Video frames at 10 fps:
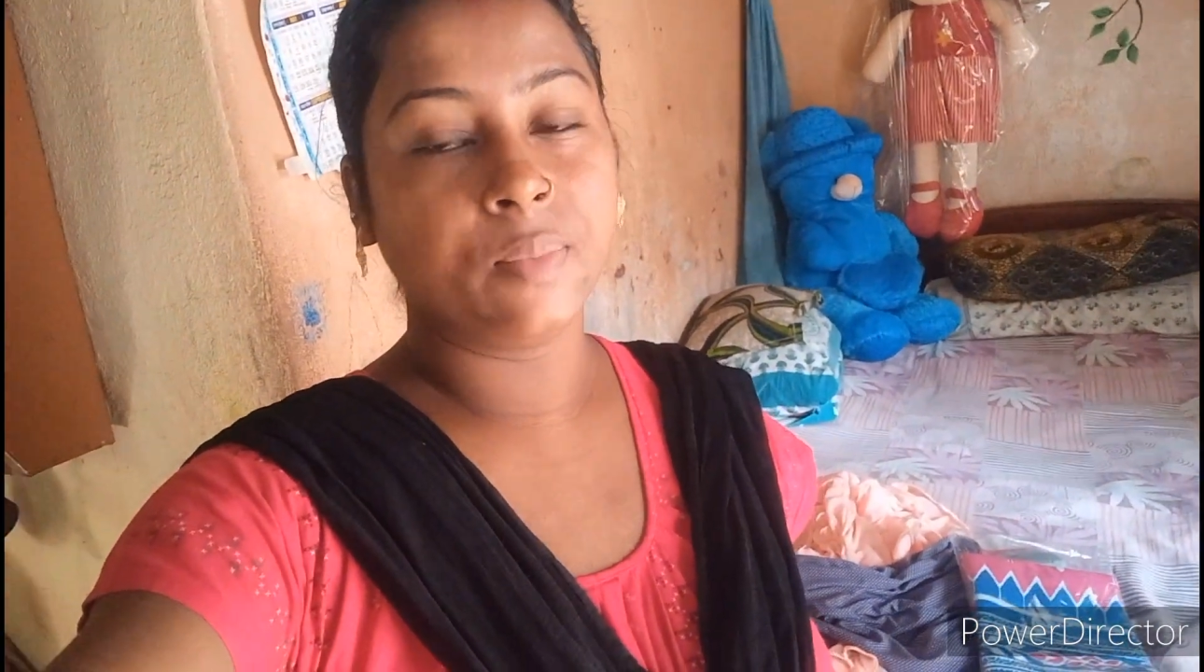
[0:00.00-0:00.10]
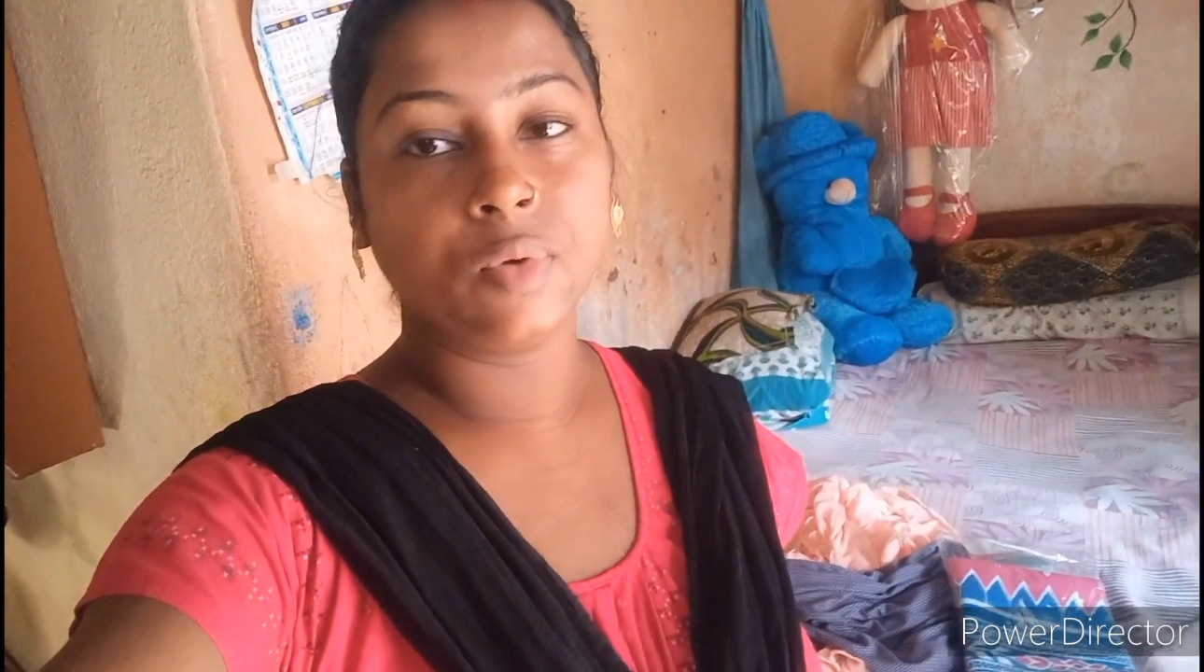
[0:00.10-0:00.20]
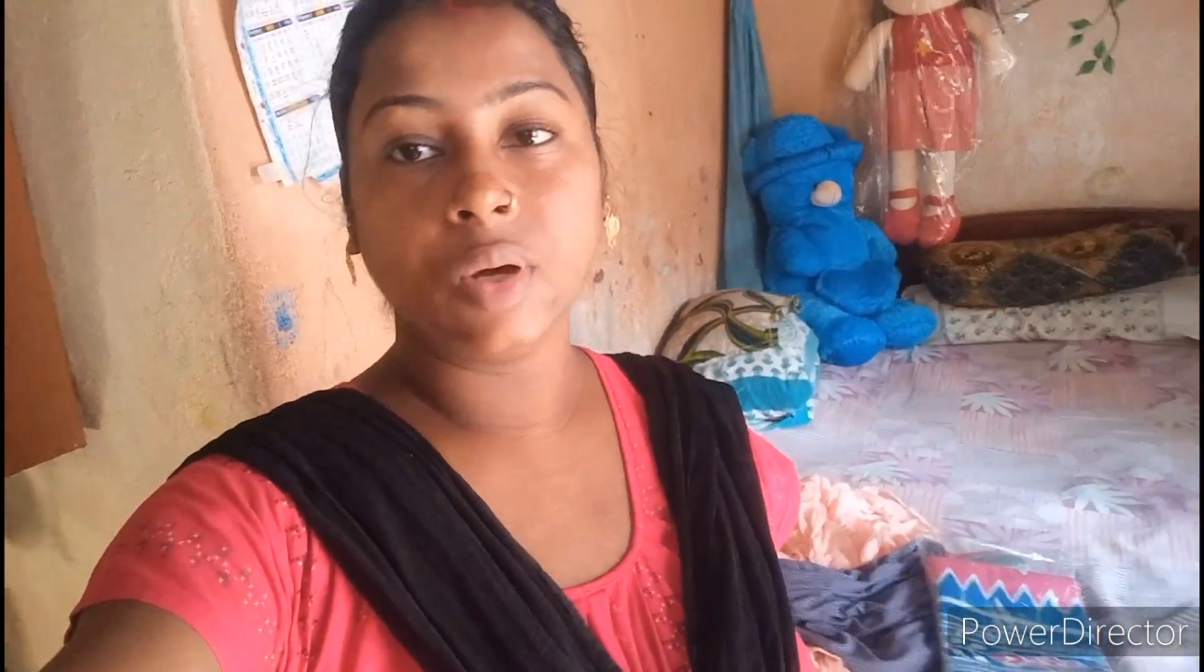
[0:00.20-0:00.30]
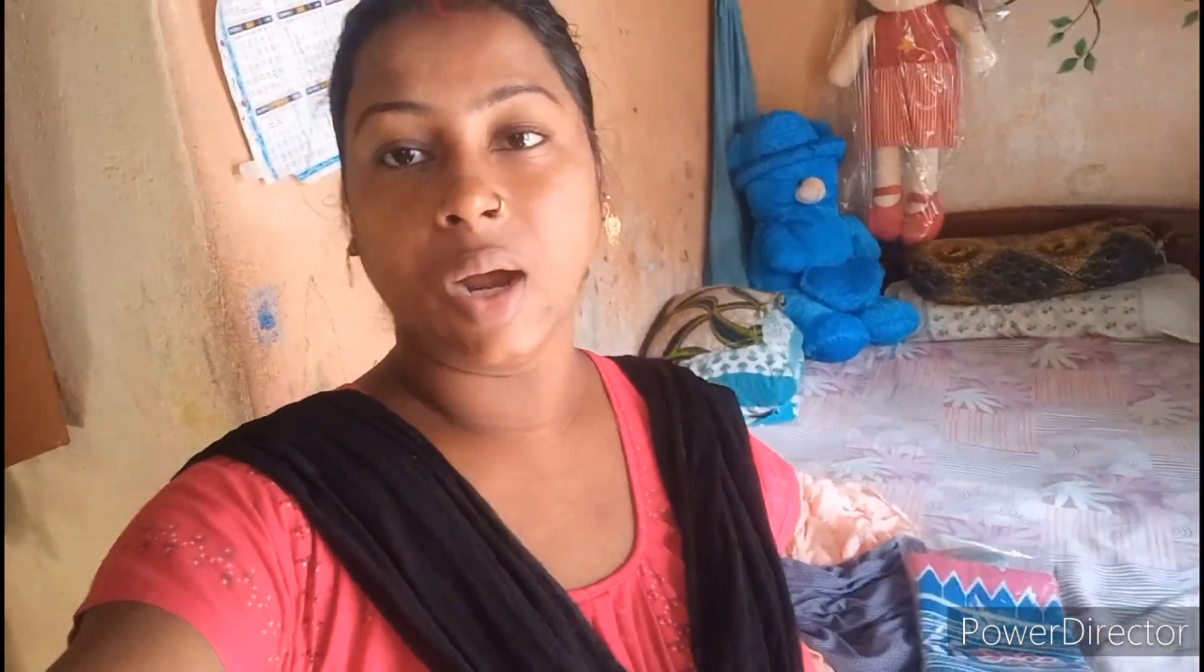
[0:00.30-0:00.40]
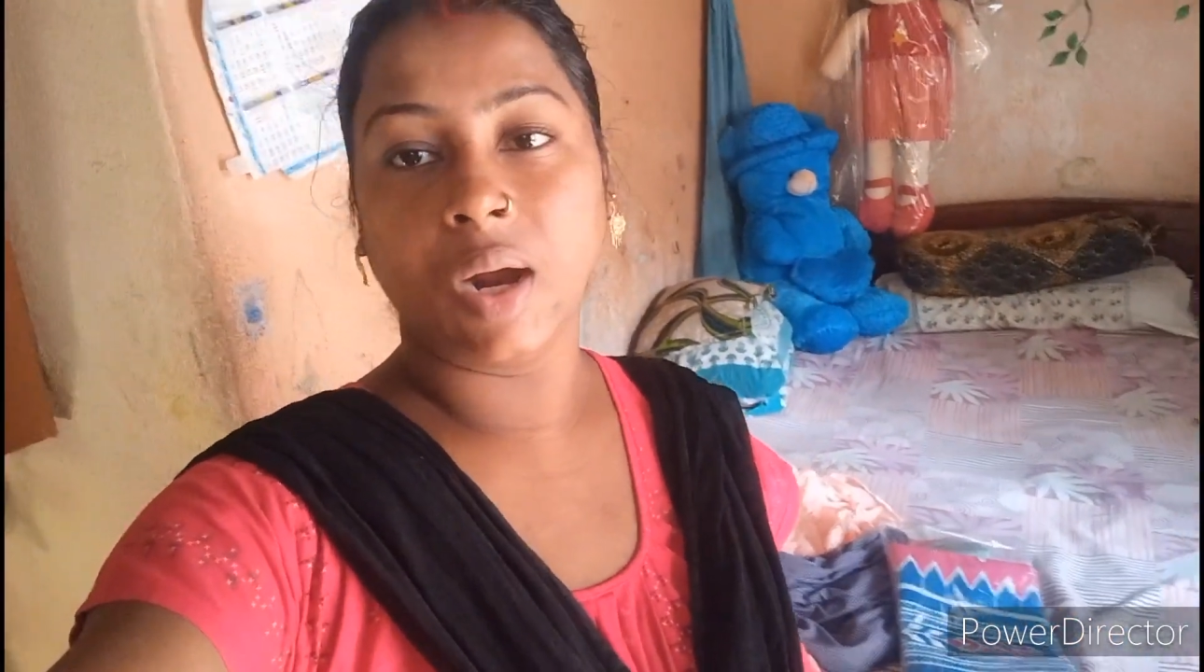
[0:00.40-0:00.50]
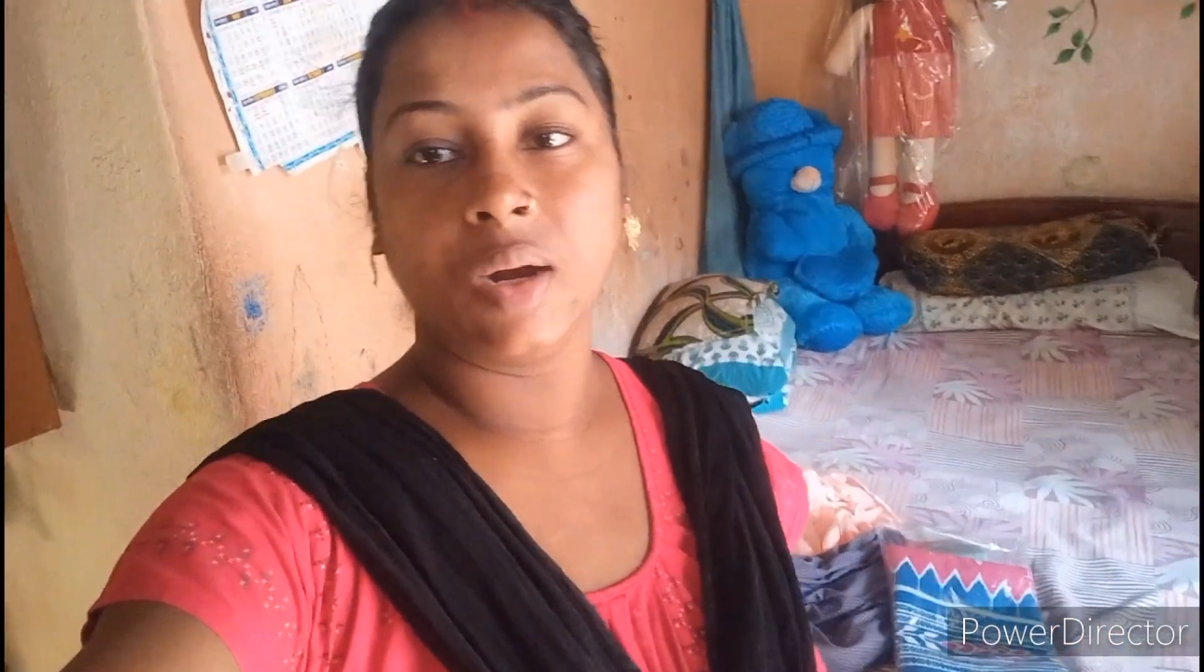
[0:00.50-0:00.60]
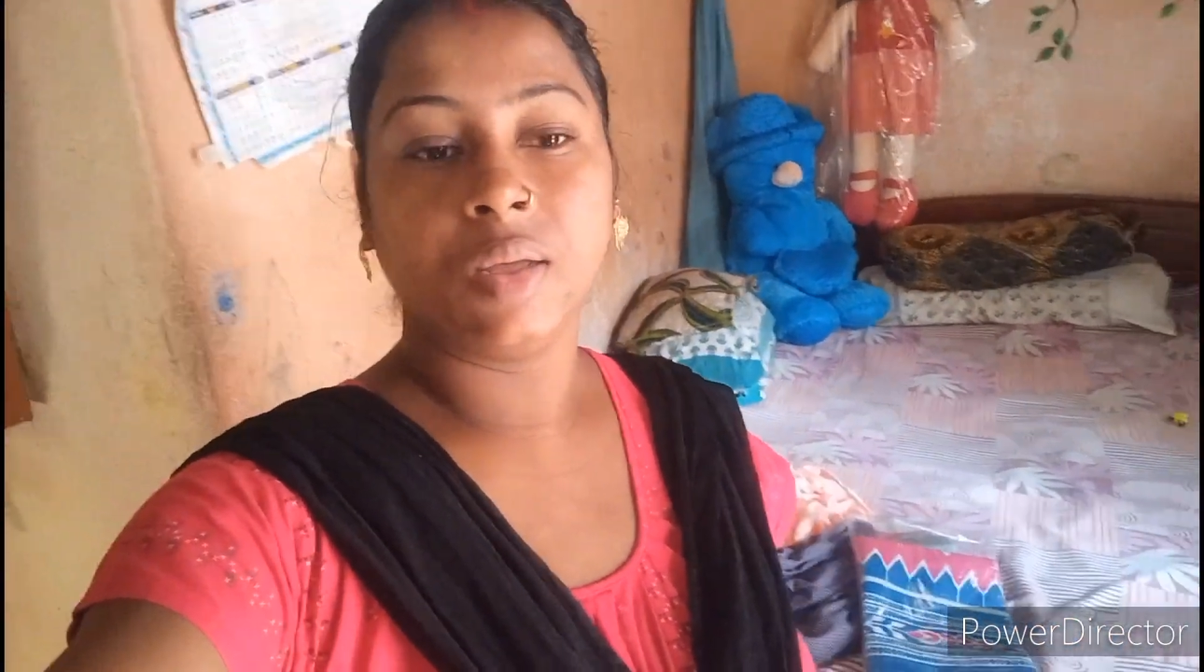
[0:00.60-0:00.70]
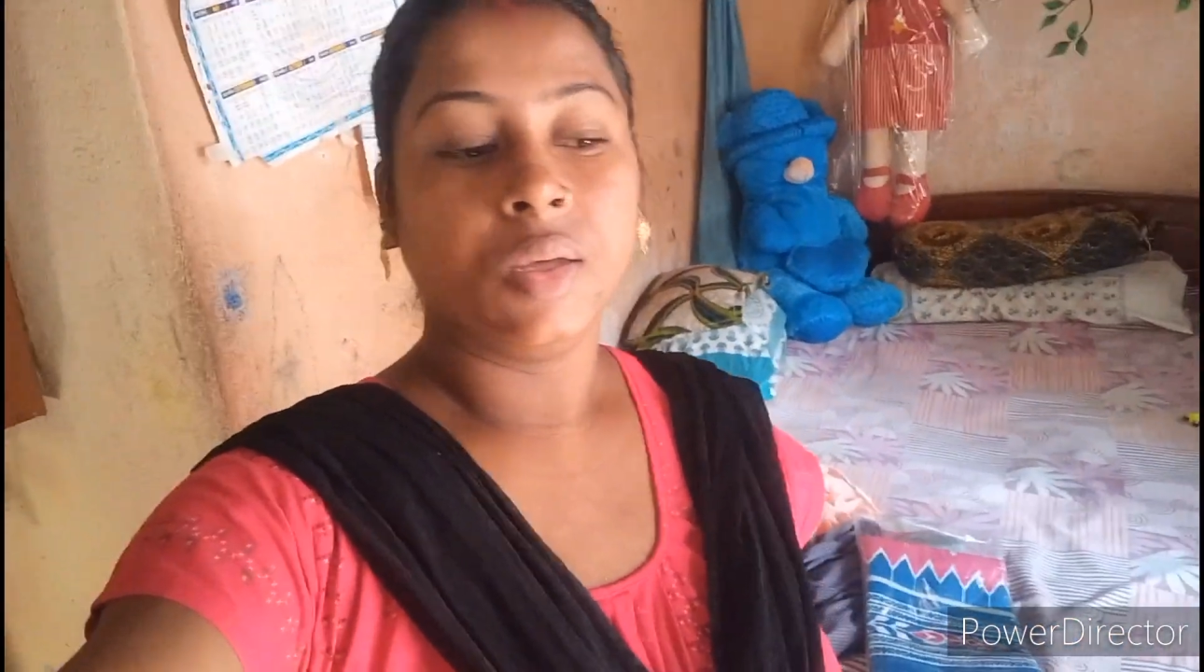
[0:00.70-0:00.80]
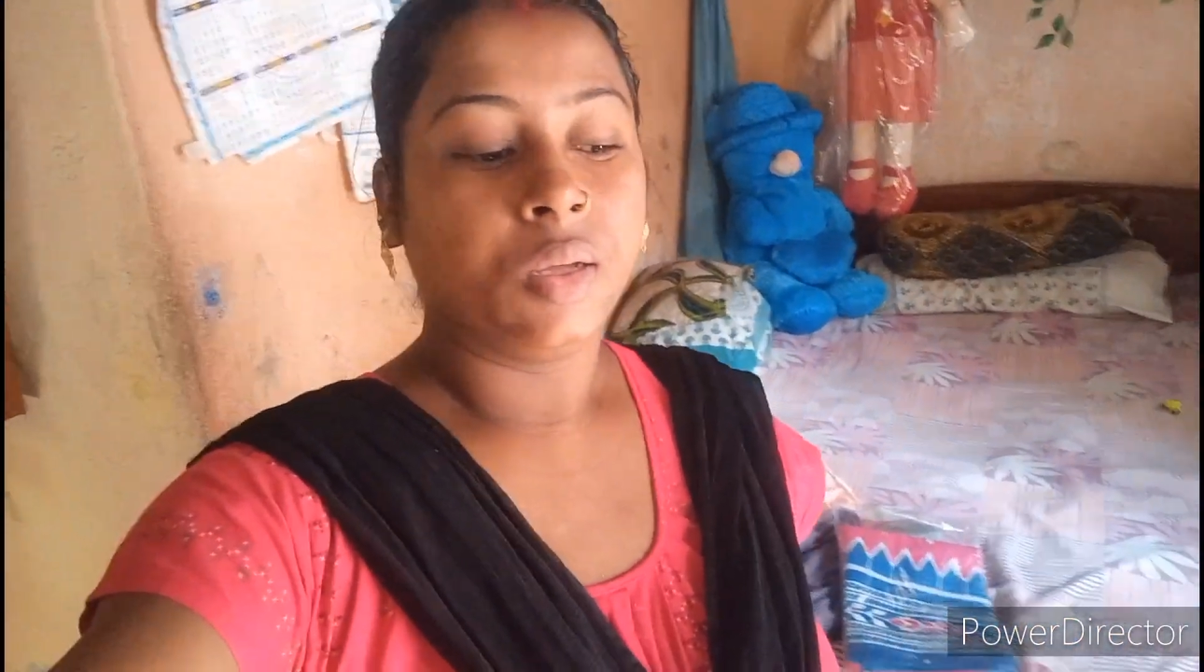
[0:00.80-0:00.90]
যাব আর